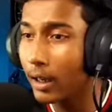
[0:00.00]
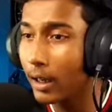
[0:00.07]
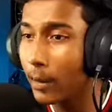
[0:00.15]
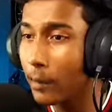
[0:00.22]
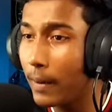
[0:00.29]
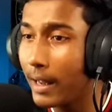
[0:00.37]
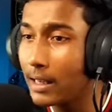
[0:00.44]
এখানে
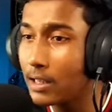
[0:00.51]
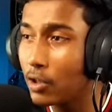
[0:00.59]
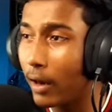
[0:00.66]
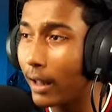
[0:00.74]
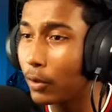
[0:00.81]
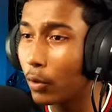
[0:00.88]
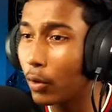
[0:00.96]
প্লেন ছিল
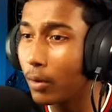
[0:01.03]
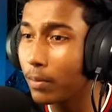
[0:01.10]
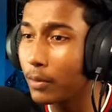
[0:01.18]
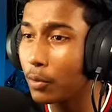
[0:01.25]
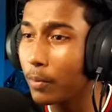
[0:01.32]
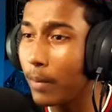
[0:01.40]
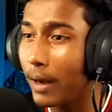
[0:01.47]
এতক্ষণ
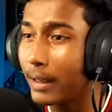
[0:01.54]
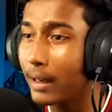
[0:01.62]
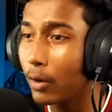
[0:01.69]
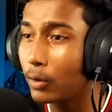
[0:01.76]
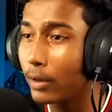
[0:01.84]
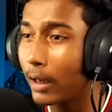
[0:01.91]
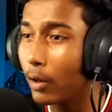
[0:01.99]
কিন্তু বাকিরা
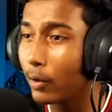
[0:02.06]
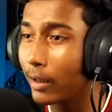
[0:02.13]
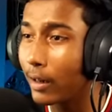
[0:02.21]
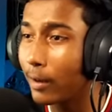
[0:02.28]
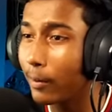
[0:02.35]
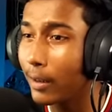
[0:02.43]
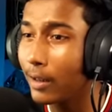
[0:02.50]
কোথায় গেল কে
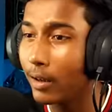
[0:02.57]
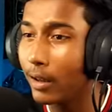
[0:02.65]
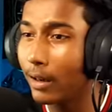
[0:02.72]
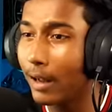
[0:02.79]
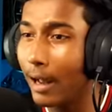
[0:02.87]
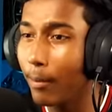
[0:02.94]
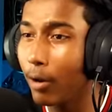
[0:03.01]
জানে ভাই এর
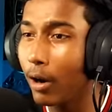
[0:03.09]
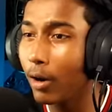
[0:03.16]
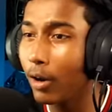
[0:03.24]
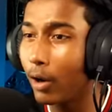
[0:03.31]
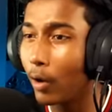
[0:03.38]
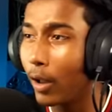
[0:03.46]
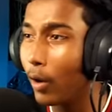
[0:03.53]
গায়েব হয়ে গেল
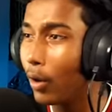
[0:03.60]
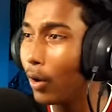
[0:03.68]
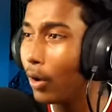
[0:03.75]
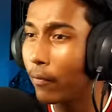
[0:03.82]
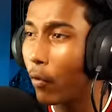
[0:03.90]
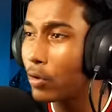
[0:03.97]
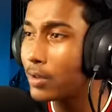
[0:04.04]
কেন হ্যালো
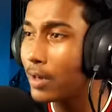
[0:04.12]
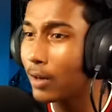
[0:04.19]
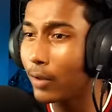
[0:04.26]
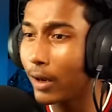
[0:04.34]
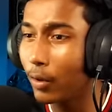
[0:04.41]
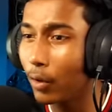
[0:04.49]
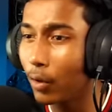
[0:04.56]
ফোর স্টার তো
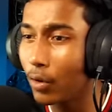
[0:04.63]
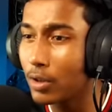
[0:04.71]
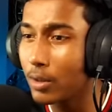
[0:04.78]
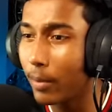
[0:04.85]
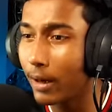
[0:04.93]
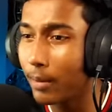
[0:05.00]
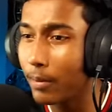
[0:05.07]
এখনো রয়েছে
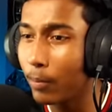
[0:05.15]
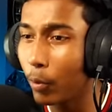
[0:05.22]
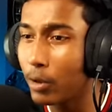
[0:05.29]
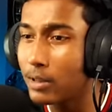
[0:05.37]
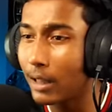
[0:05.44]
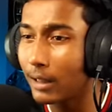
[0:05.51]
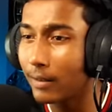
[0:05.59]
বাট আমি
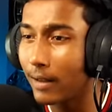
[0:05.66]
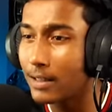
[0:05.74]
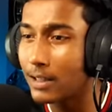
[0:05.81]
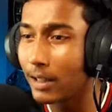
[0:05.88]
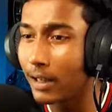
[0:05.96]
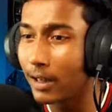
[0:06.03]
পুলিশ দেখতে পাচ্ছি না